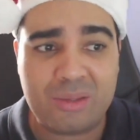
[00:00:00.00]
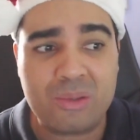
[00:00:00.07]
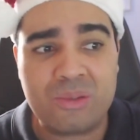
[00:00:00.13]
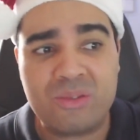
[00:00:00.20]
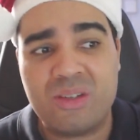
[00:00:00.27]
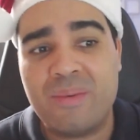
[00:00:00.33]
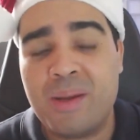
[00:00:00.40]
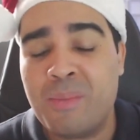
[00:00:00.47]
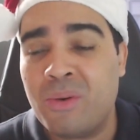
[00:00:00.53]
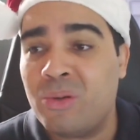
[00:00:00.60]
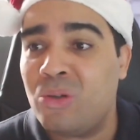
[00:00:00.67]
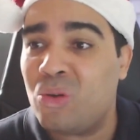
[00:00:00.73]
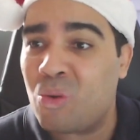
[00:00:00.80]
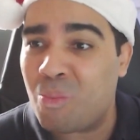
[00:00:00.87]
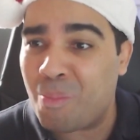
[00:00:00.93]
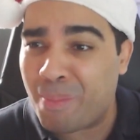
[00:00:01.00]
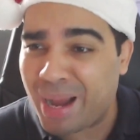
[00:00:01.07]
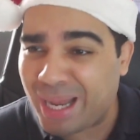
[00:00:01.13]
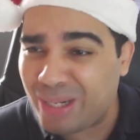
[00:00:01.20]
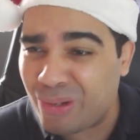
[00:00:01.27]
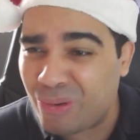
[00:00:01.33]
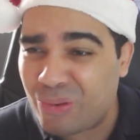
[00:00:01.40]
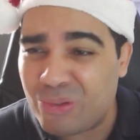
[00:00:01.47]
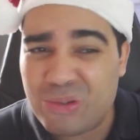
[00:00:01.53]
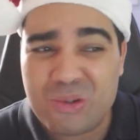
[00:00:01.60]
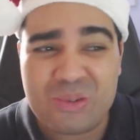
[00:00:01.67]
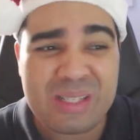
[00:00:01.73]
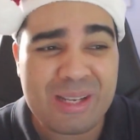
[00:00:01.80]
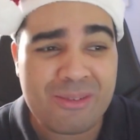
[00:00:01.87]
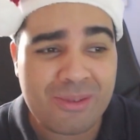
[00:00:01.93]
Todos sabemos lo malo,
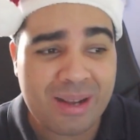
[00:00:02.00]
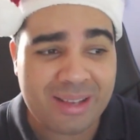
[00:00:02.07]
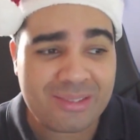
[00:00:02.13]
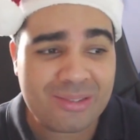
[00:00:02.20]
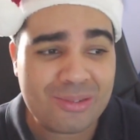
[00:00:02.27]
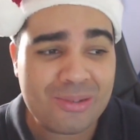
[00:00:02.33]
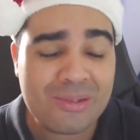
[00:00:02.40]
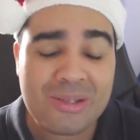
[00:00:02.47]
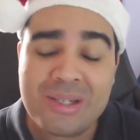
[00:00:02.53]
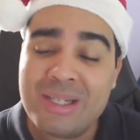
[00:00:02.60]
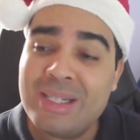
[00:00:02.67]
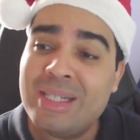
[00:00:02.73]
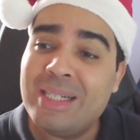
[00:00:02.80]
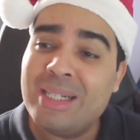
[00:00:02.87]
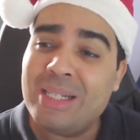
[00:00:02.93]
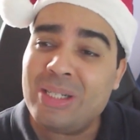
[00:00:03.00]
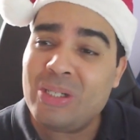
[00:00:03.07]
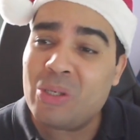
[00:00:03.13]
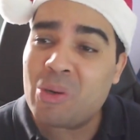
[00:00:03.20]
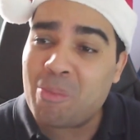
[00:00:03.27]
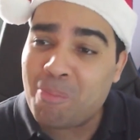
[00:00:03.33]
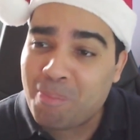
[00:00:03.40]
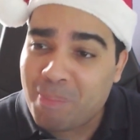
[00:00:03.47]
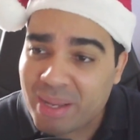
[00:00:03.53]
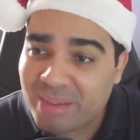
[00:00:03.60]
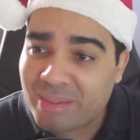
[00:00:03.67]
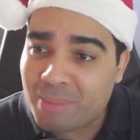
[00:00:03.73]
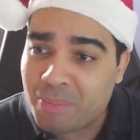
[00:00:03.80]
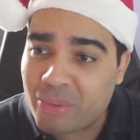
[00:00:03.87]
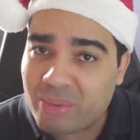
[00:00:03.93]
lo nefasto, lo
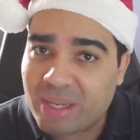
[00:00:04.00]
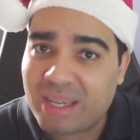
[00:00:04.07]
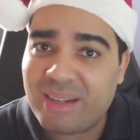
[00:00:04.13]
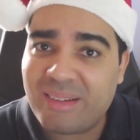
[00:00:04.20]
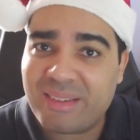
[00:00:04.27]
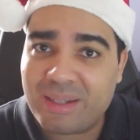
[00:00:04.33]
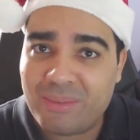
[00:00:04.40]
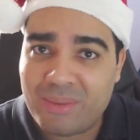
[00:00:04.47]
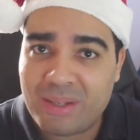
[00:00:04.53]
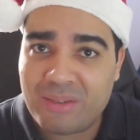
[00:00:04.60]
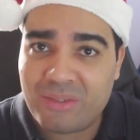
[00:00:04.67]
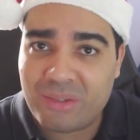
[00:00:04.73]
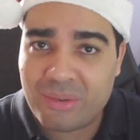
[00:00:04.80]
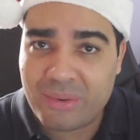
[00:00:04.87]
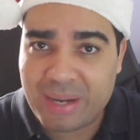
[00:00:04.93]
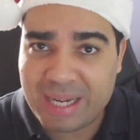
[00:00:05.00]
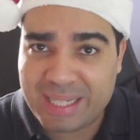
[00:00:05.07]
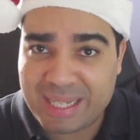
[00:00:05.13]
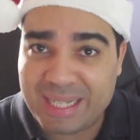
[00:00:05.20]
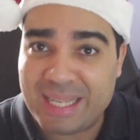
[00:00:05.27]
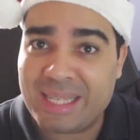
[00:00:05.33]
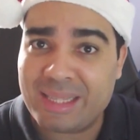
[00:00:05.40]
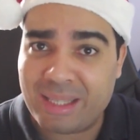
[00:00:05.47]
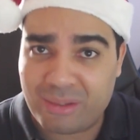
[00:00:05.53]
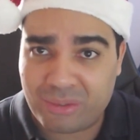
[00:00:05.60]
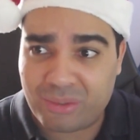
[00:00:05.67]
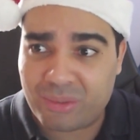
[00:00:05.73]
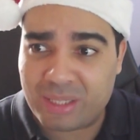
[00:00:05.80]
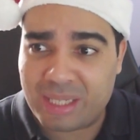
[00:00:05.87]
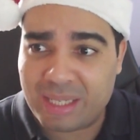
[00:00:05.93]
pésimo que es el servicio al cliente de
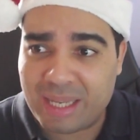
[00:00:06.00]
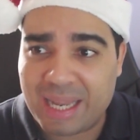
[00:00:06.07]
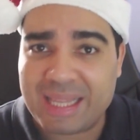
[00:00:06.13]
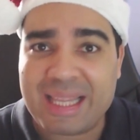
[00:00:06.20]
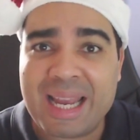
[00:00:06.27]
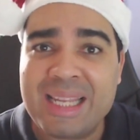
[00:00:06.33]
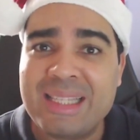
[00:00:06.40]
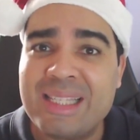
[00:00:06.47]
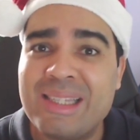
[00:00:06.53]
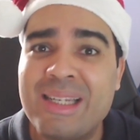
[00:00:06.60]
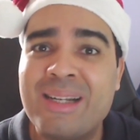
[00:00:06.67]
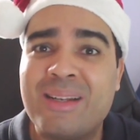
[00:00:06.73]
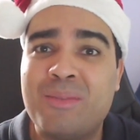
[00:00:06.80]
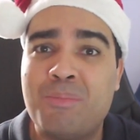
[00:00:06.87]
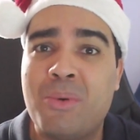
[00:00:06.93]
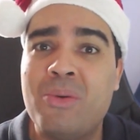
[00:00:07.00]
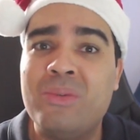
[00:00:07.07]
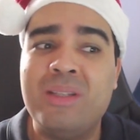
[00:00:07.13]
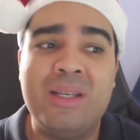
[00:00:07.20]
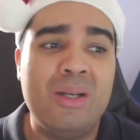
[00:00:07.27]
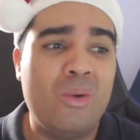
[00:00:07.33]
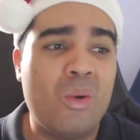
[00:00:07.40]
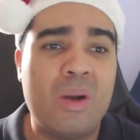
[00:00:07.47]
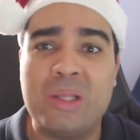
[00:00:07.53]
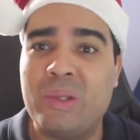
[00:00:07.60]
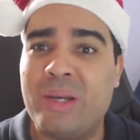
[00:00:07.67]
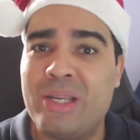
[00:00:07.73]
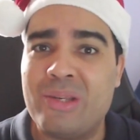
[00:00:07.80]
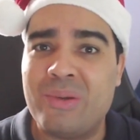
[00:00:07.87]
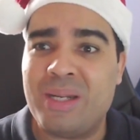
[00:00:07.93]
Sony. Esta gente te responden
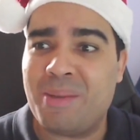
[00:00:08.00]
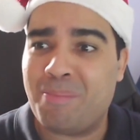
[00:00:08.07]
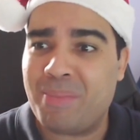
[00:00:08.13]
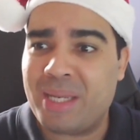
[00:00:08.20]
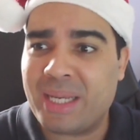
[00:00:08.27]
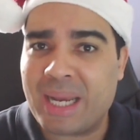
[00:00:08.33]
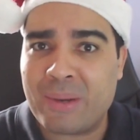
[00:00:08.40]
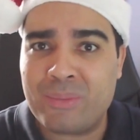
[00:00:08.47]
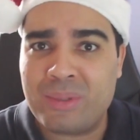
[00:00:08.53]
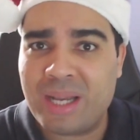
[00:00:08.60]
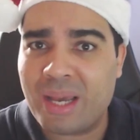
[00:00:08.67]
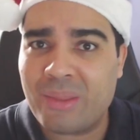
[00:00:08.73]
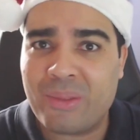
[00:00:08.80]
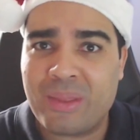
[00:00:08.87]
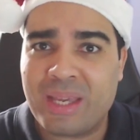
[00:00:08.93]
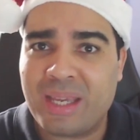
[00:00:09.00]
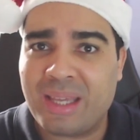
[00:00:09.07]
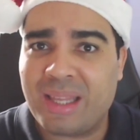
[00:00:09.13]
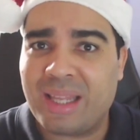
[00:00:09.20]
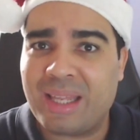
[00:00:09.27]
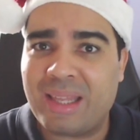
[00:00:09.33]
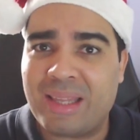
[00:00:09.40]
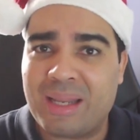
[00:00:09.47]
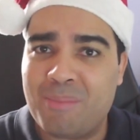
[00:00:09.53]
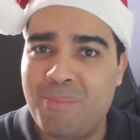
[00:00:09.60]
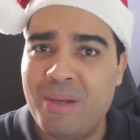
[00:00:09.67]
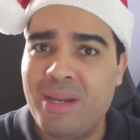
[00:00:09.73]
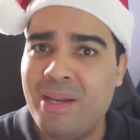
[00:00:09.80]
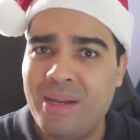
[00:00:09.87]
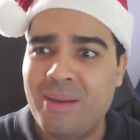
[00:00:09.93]
cuando a ellos le pica a un lado del
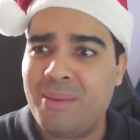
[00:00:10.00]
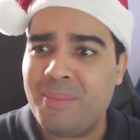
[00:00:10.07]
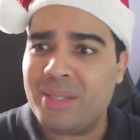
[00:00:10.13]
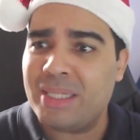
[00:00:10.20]
pip.